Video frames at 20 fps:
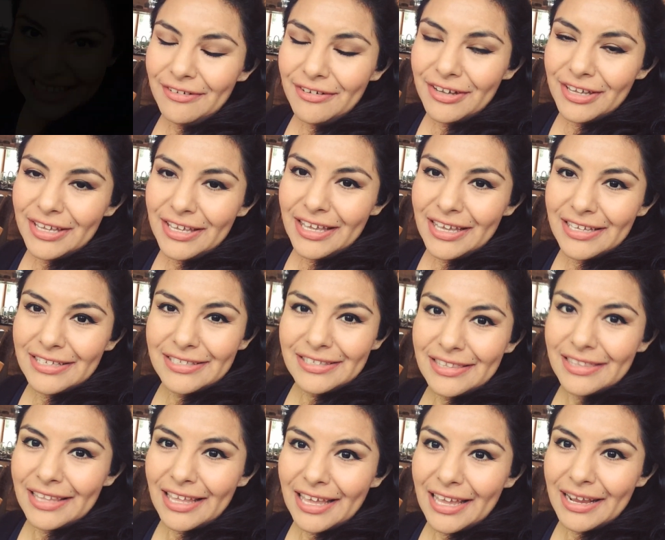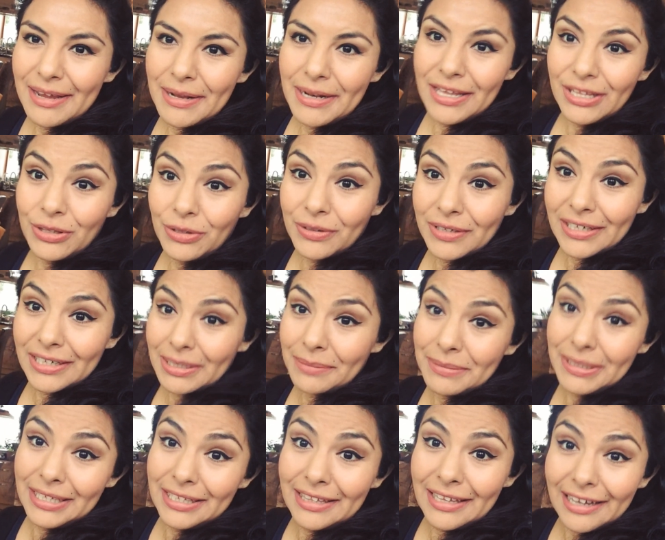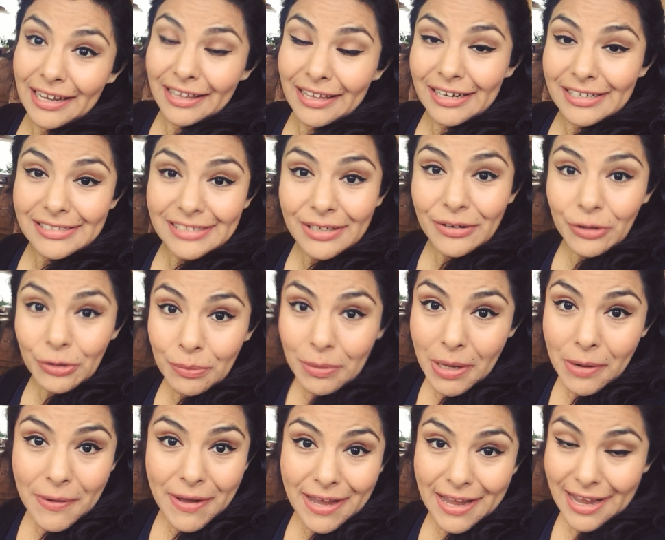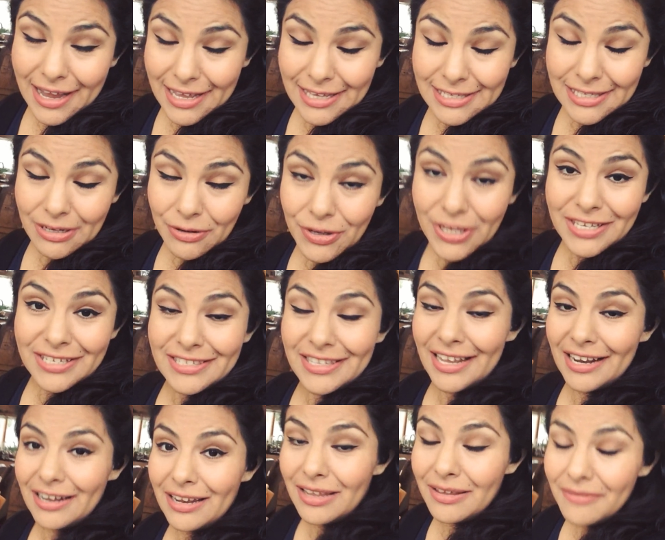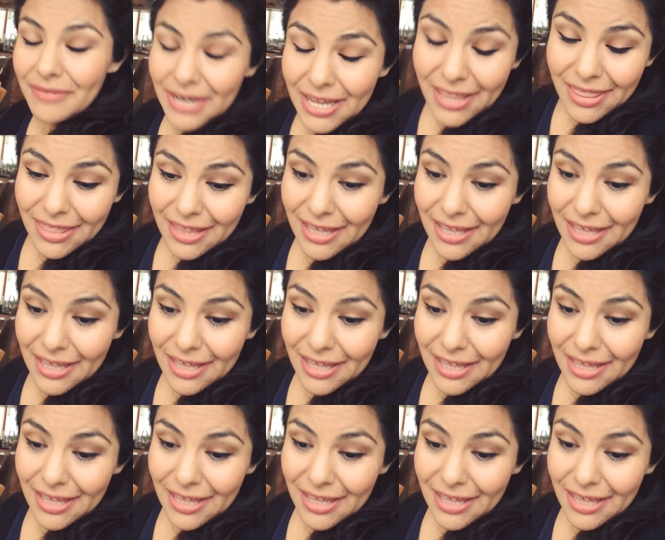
Hoy este, le toca a Camilita quedarse conmigo en casa, hoy está libre